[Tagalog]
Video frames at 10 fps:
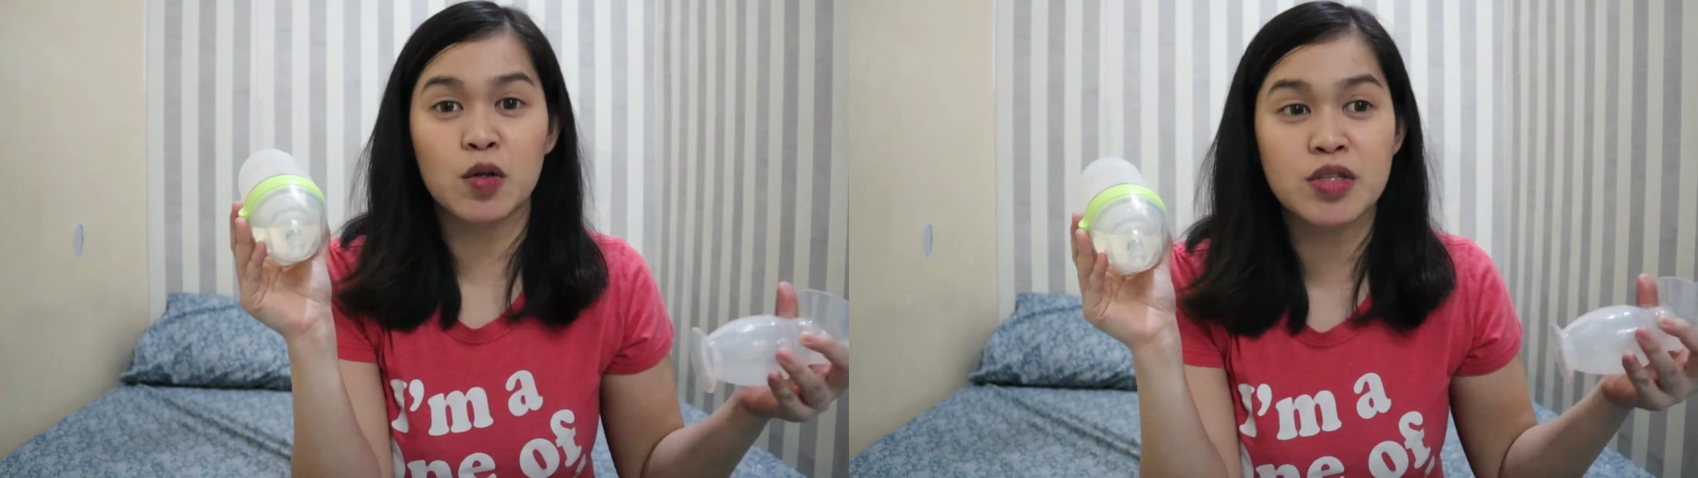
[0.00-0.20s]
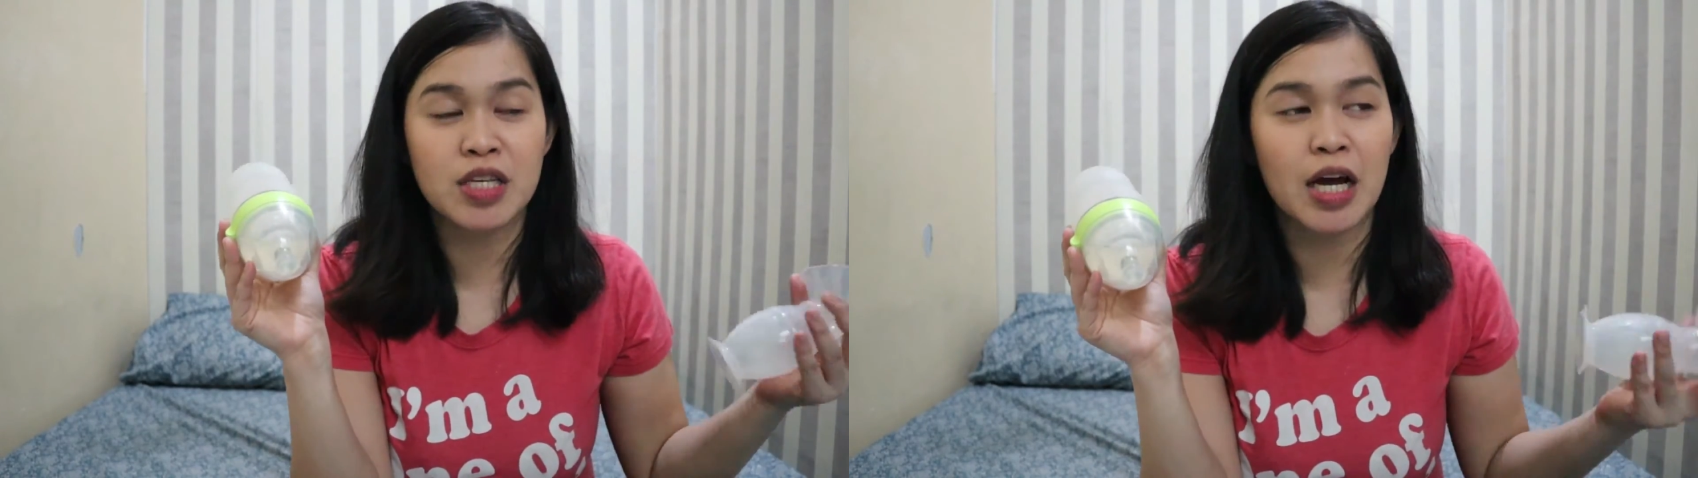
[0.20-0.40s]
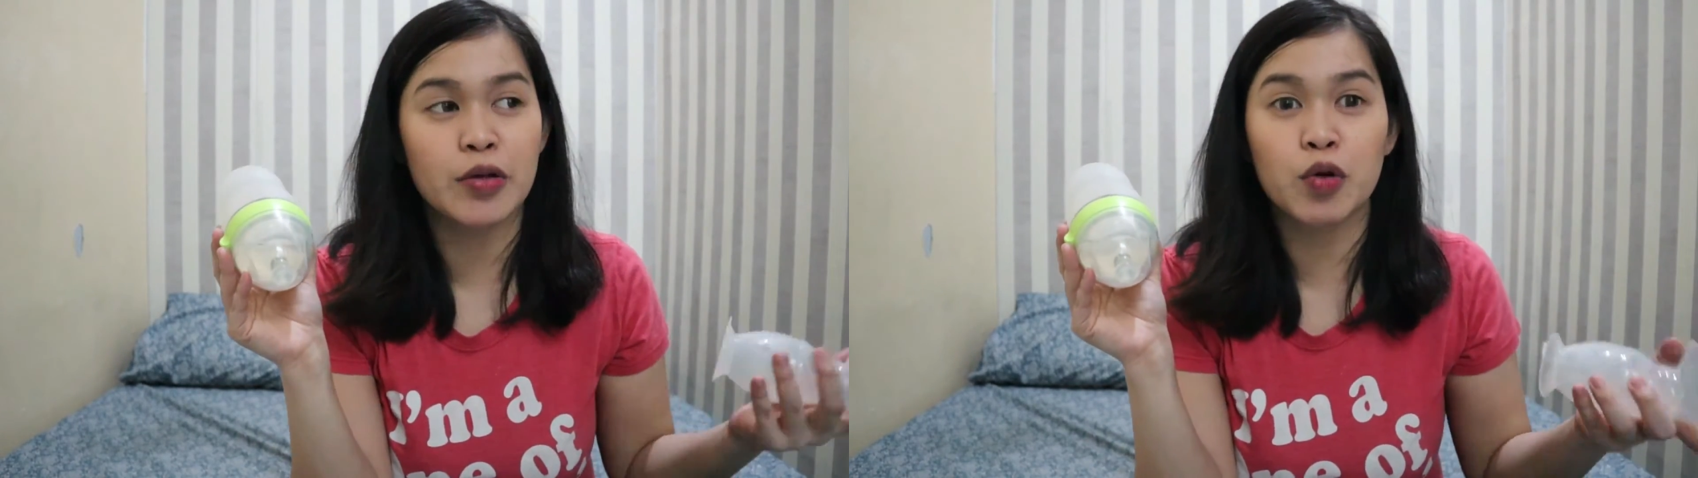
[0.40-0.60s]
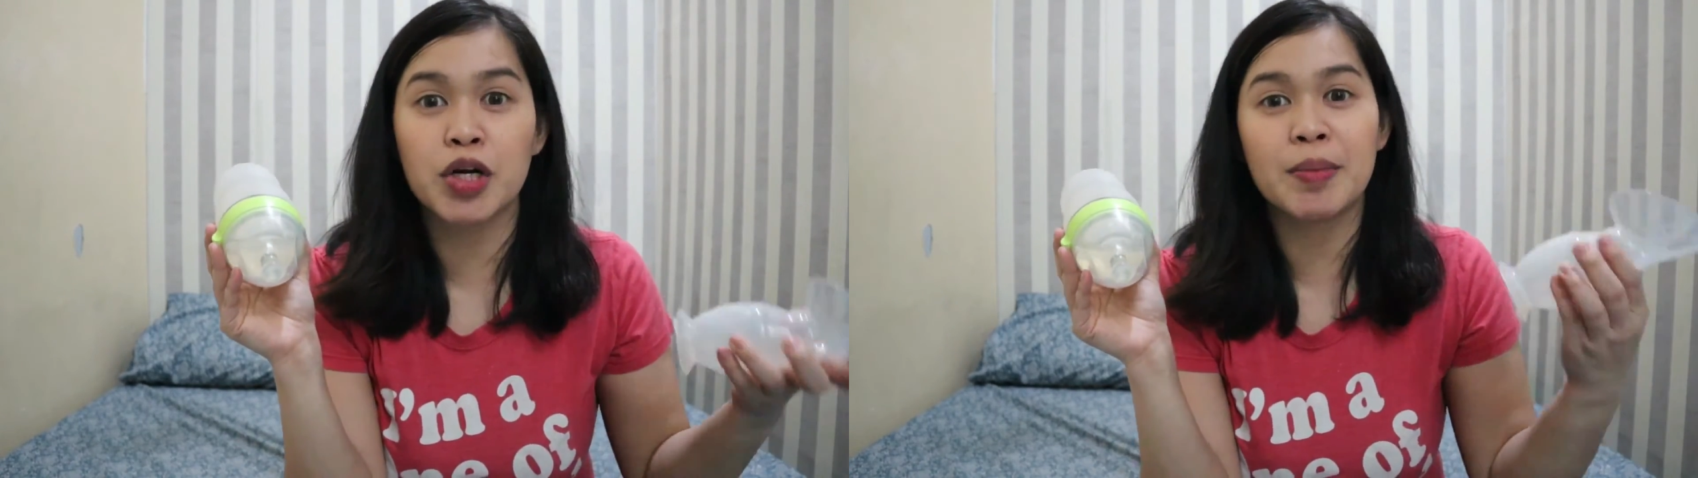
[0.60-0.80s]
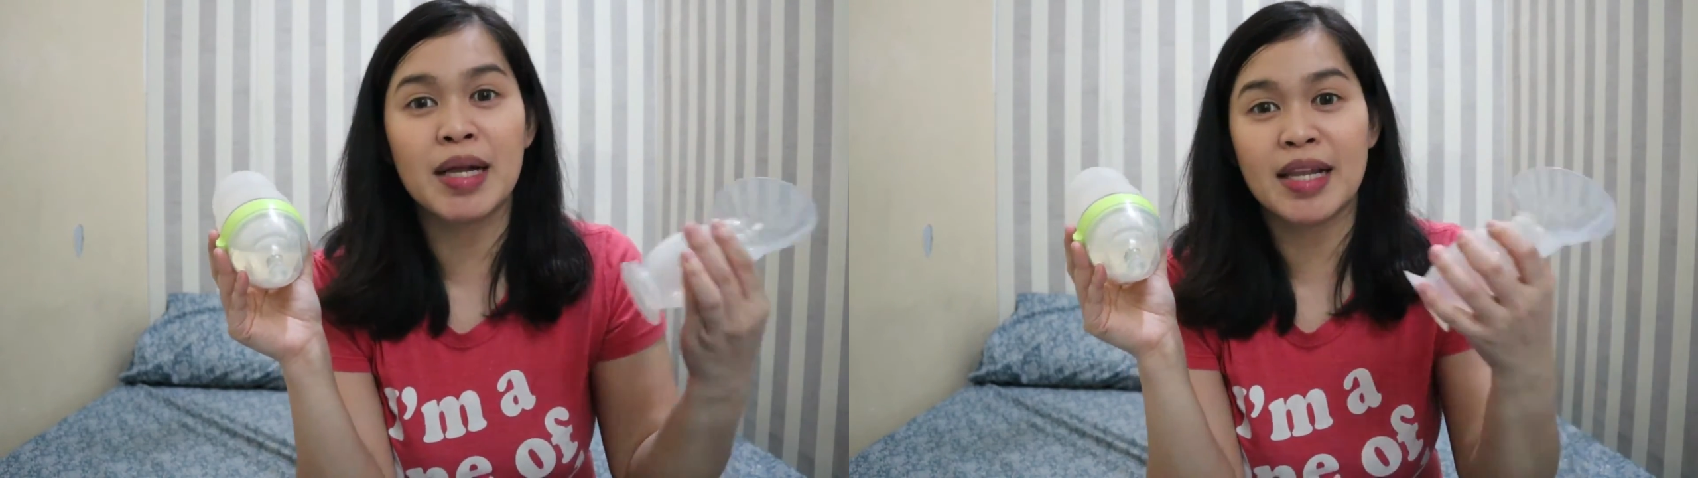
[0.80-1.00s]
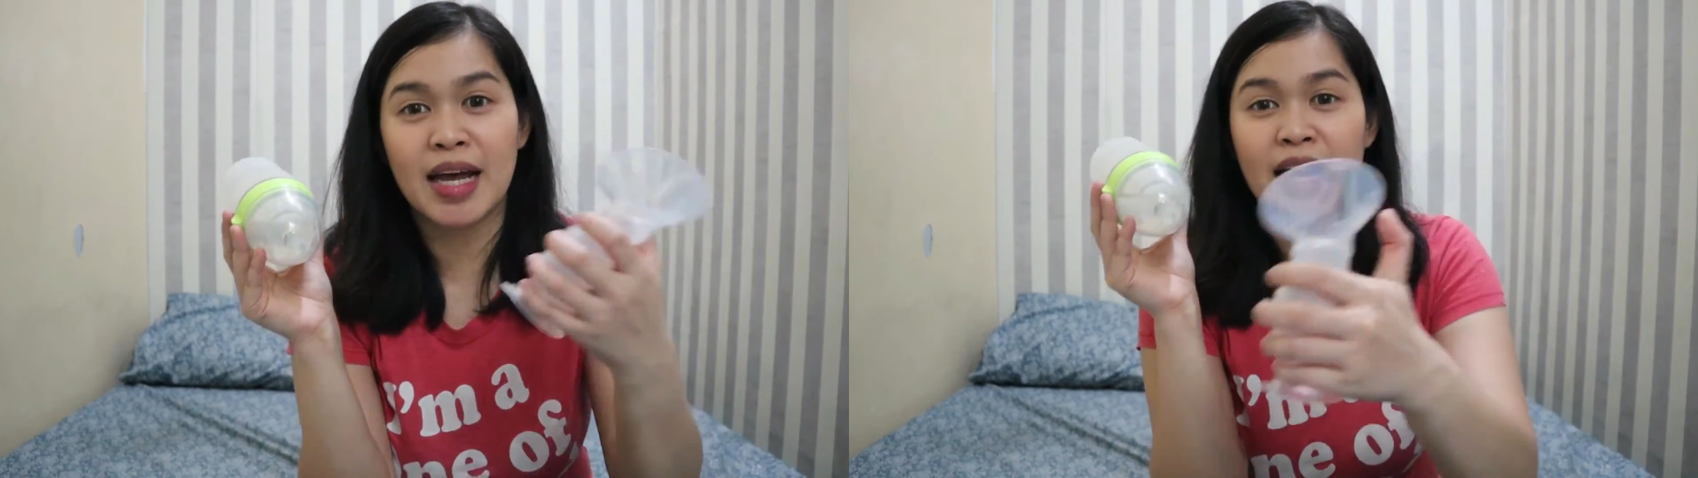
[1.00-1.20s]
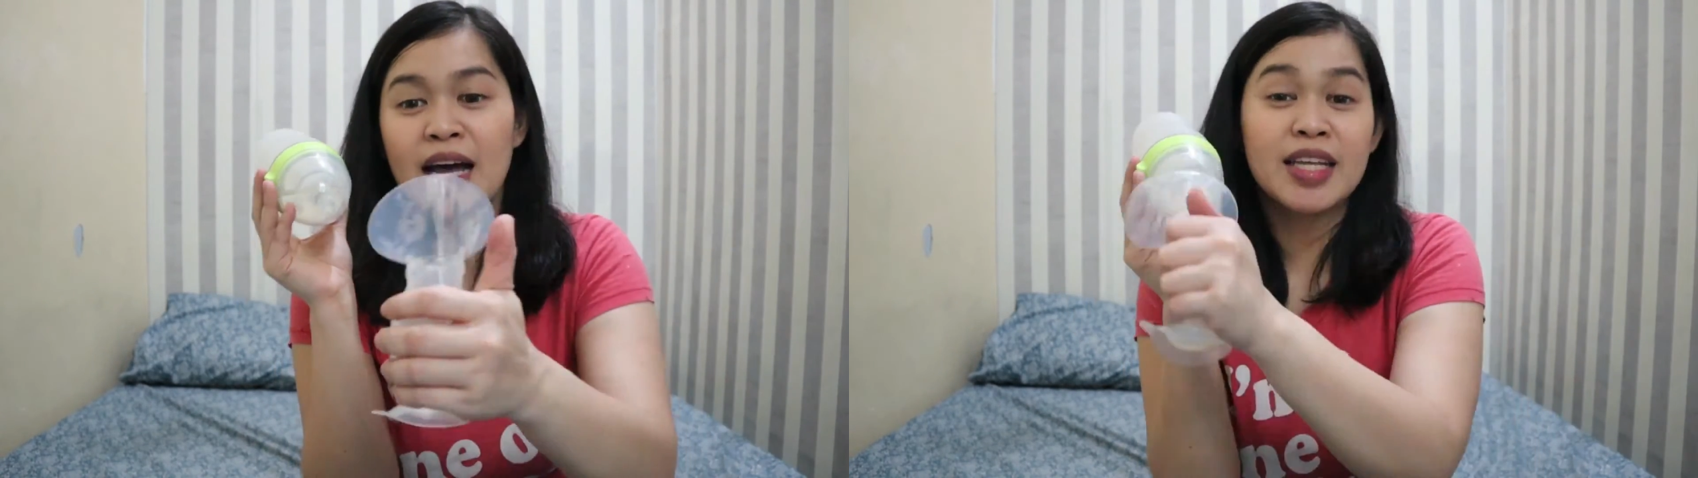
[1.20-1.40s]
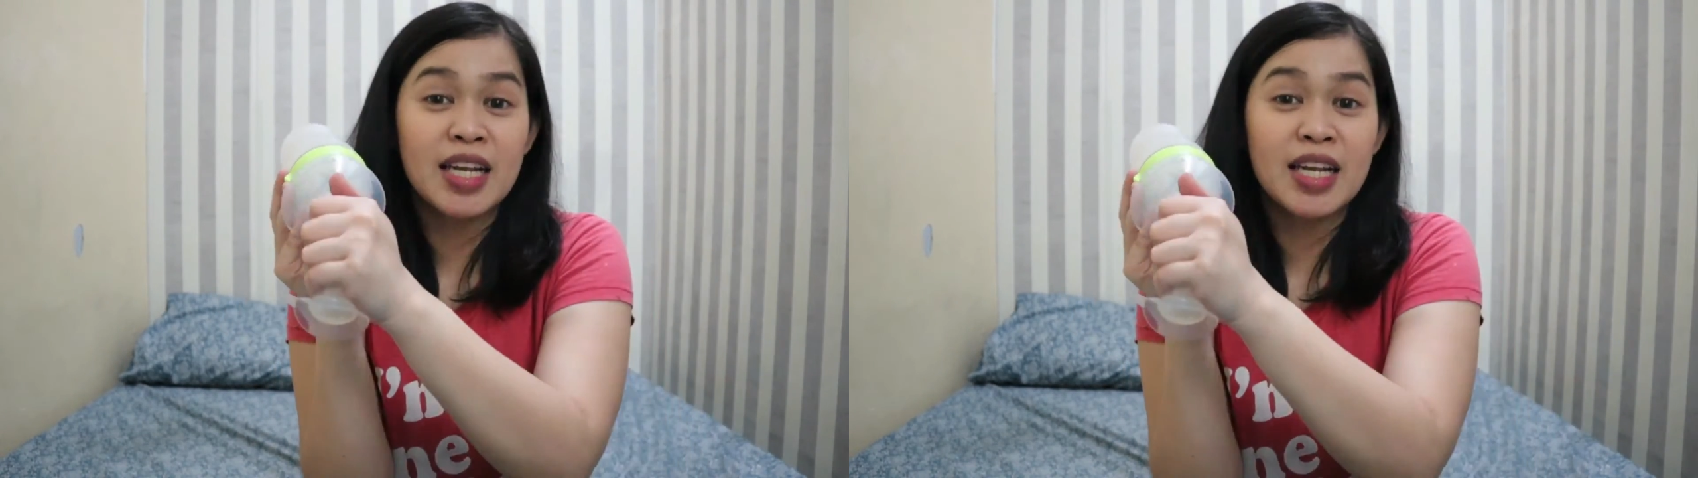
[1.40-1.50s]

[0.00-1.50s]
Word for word: dun sa normal na